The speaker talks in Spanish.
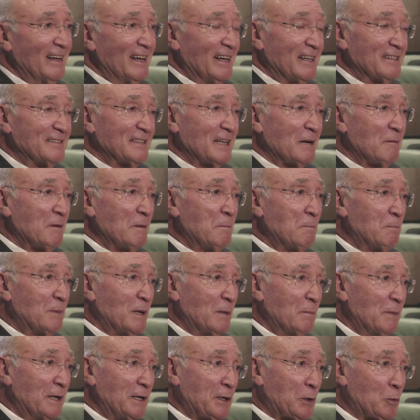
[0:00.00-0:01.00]
Estaba en
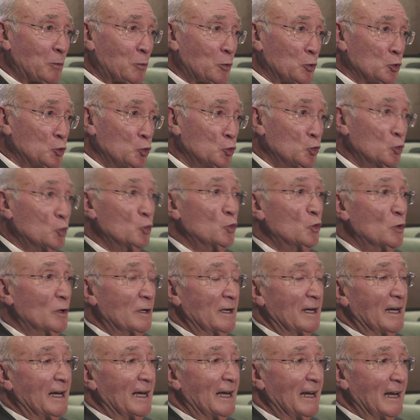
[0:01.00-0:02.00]
Plemère vaudou
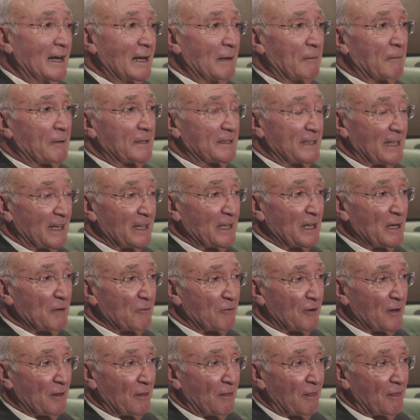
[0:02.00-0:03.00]
en la Bretaña
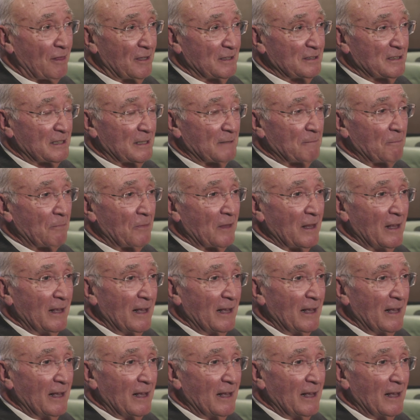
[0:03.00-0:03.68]
francesa.